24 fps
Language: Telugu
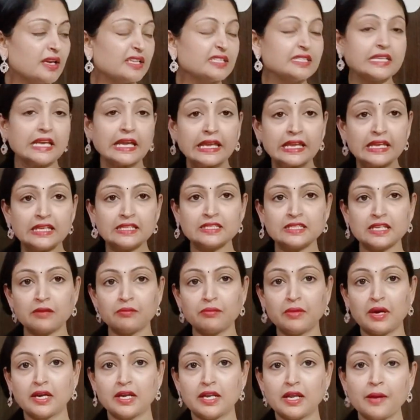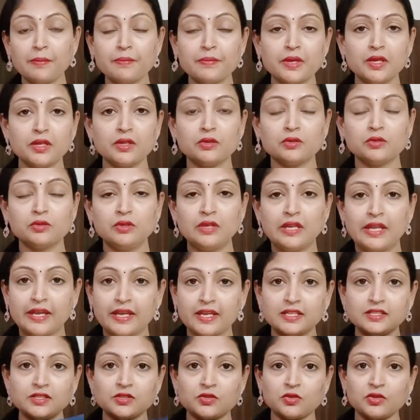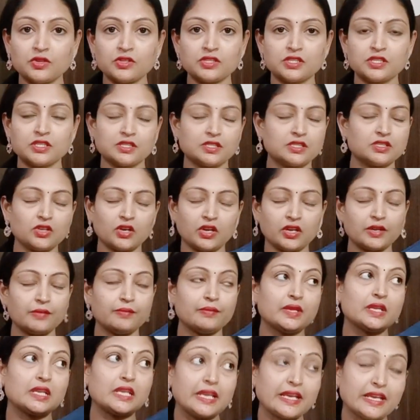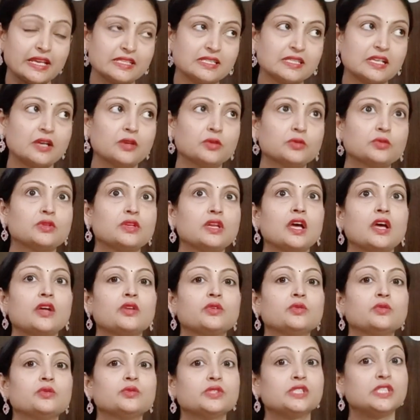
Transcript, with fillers: జెగిన్స్ అనమాట మీరు లెగిన్స్ గురించి సారీ మీరు లెగిన్స్ అడుగుతున్నారు